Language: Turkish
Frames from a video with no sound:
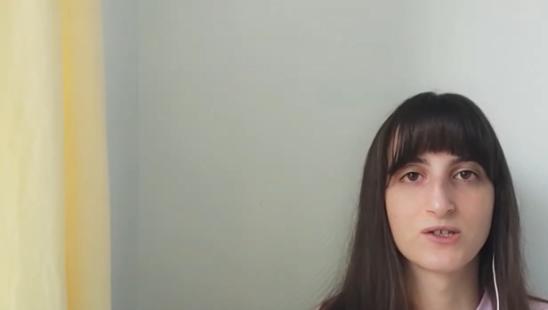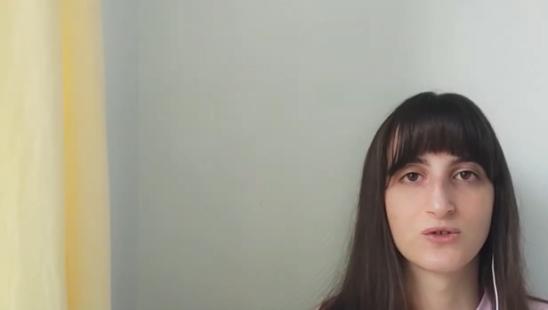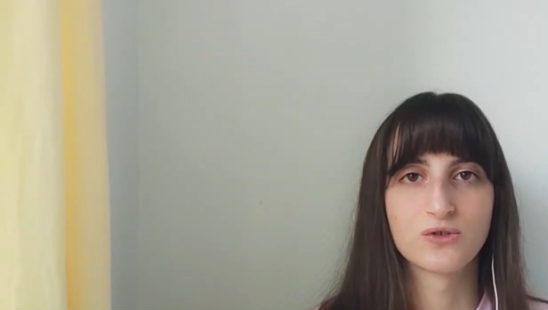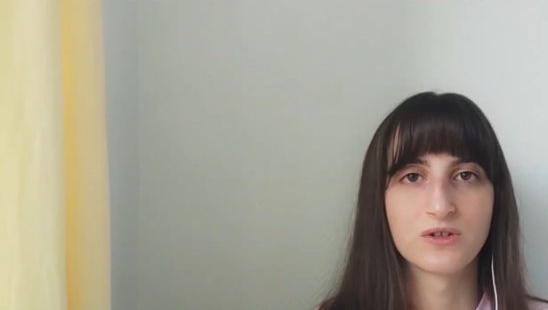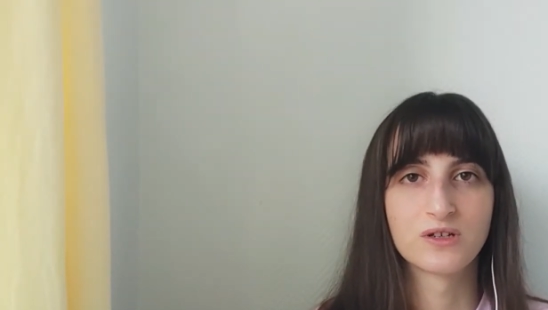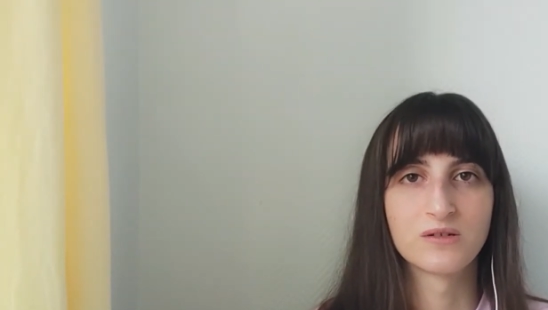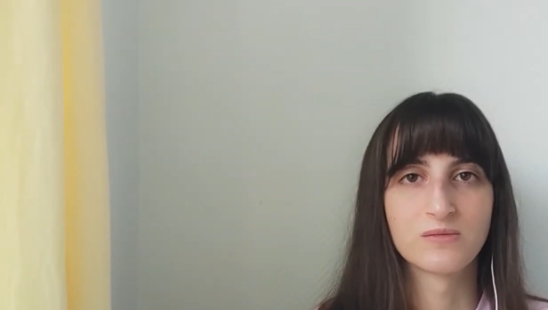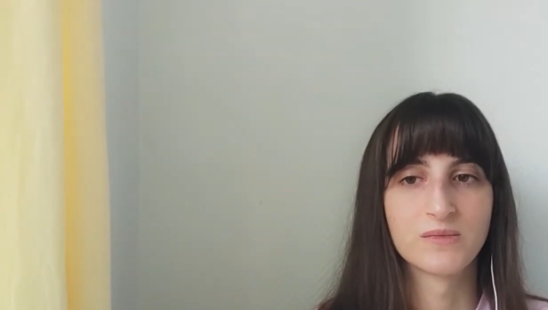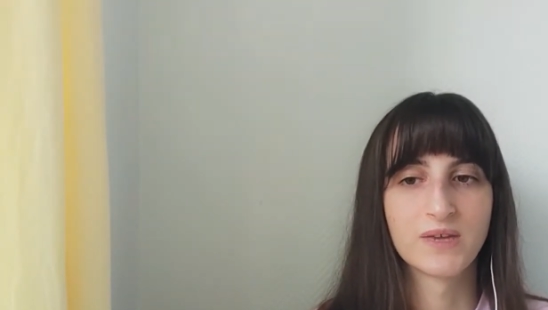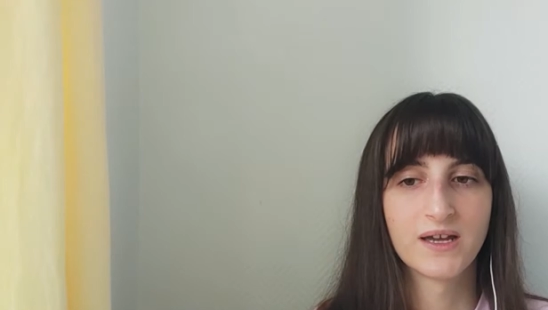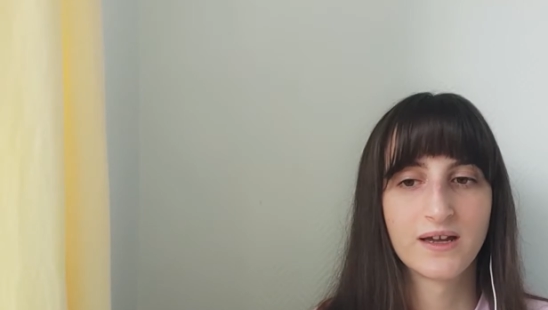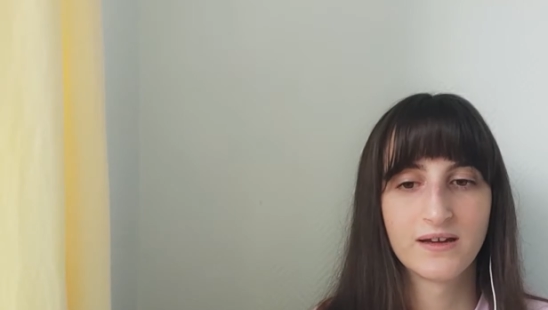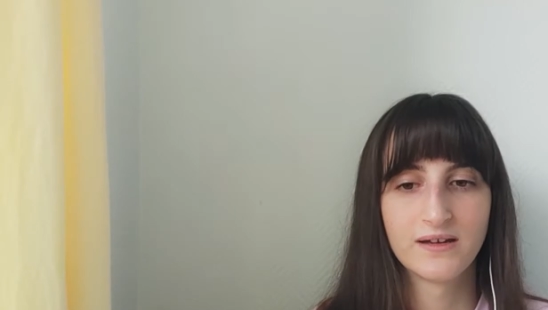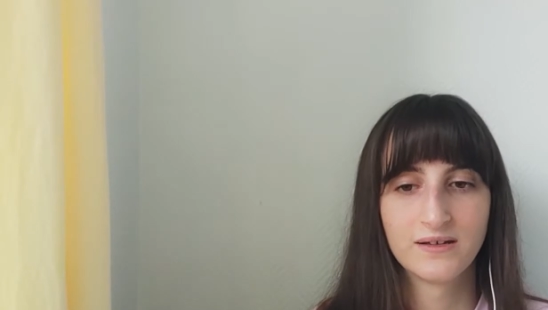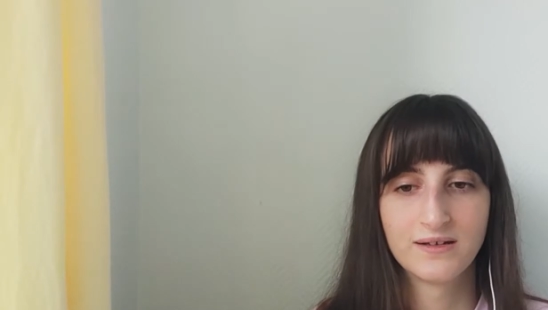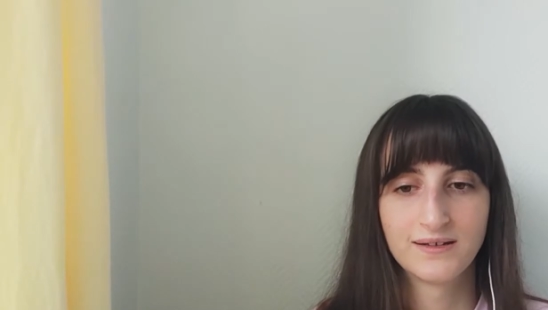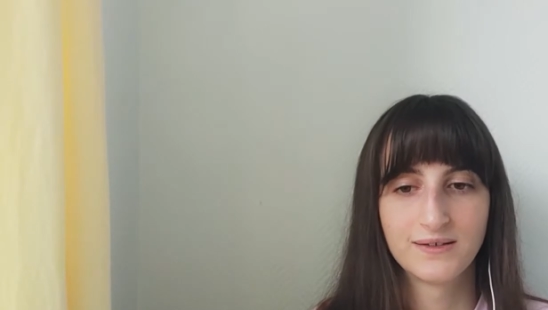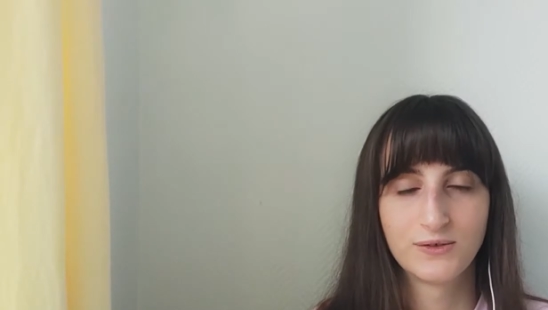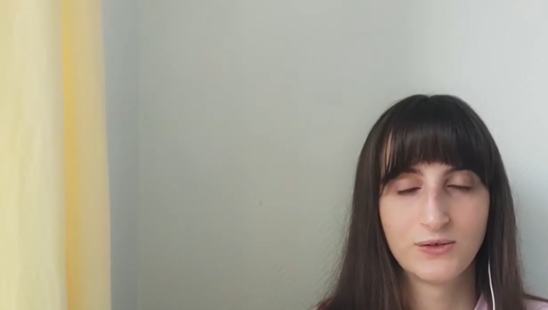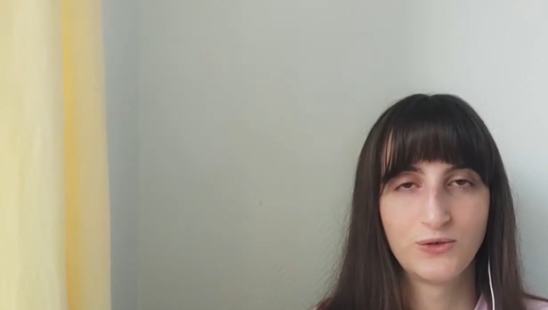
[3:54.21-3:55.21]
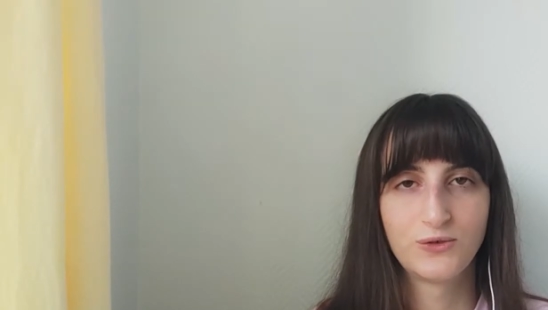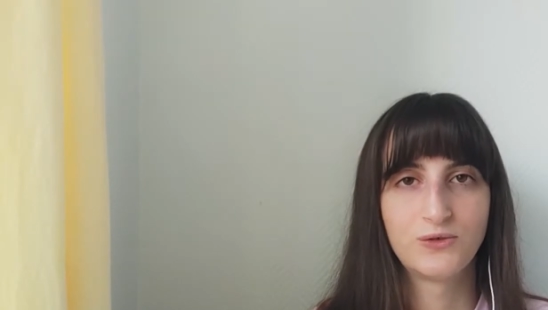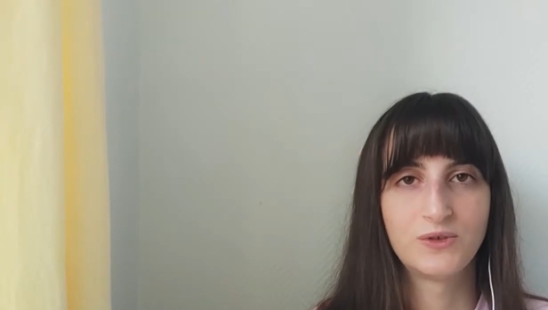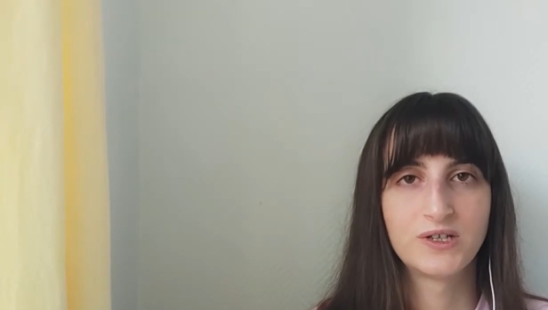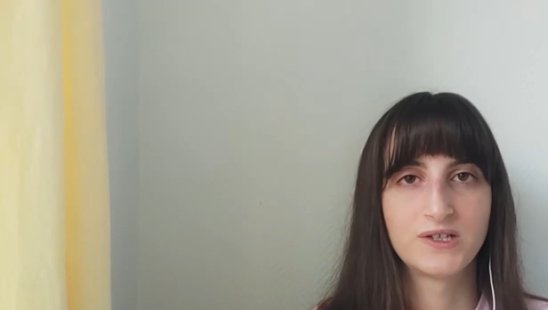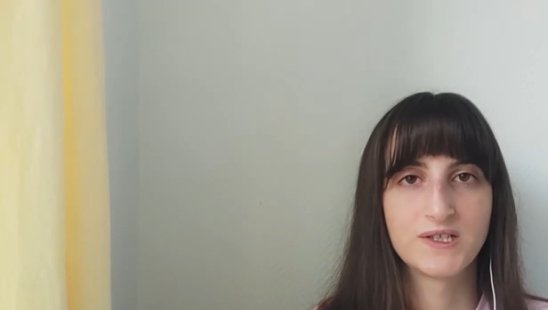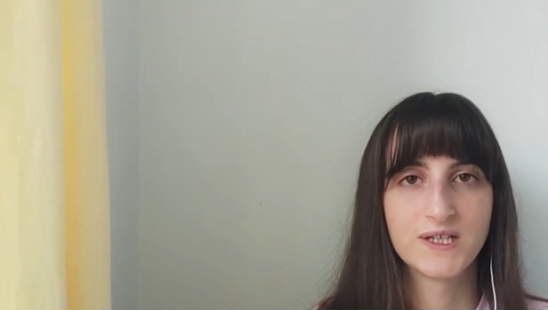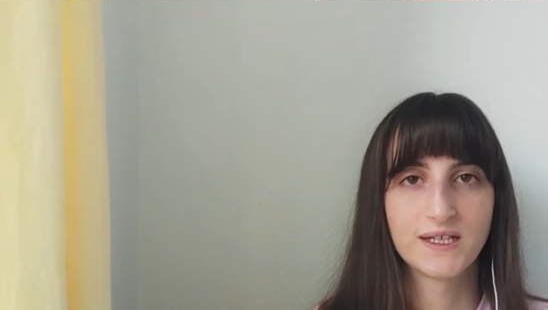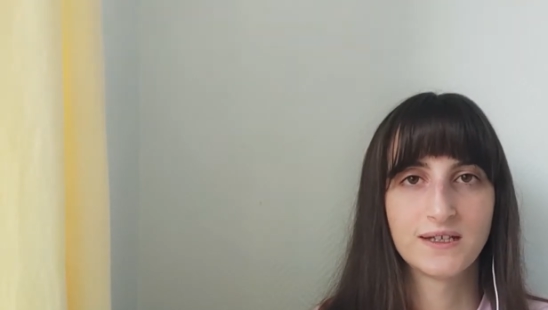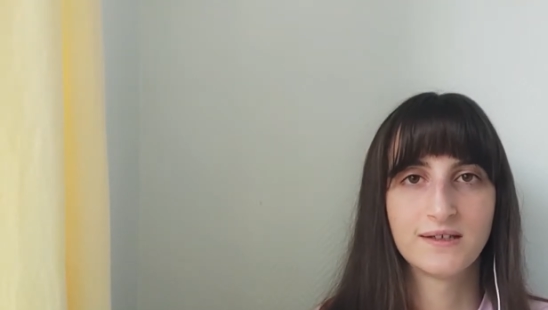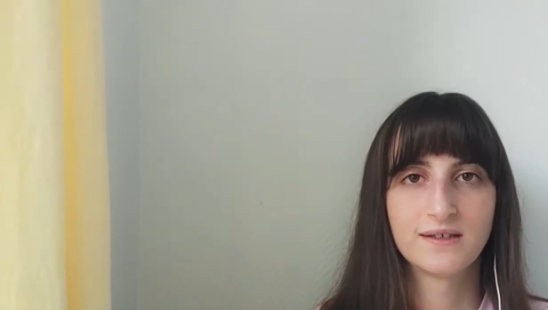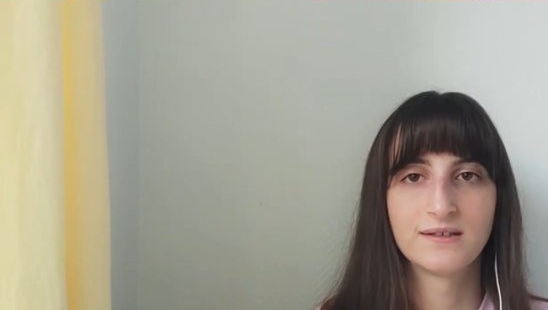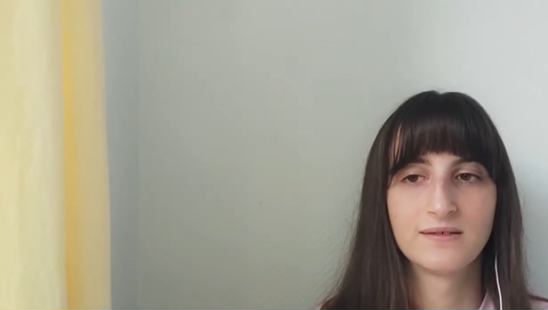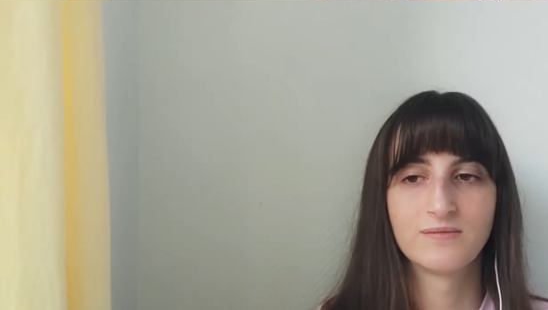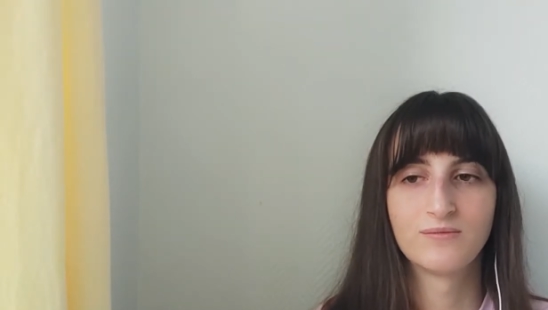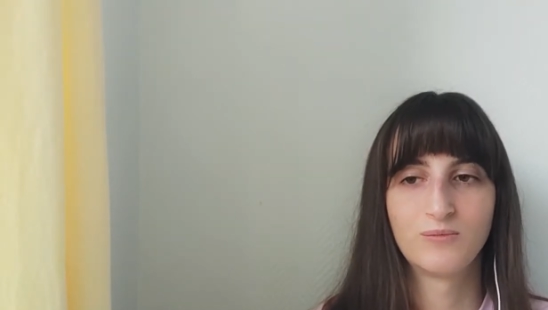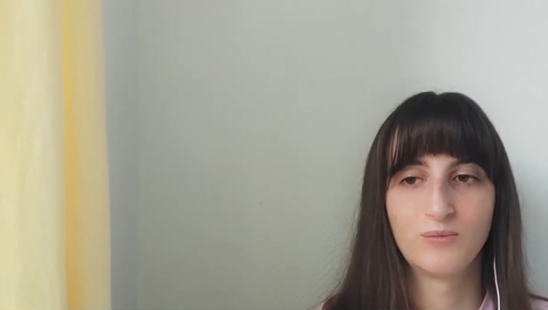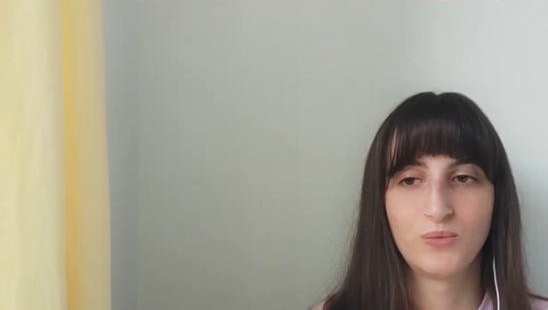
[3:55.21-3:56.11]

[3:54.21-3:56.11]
notlarımda görünecek.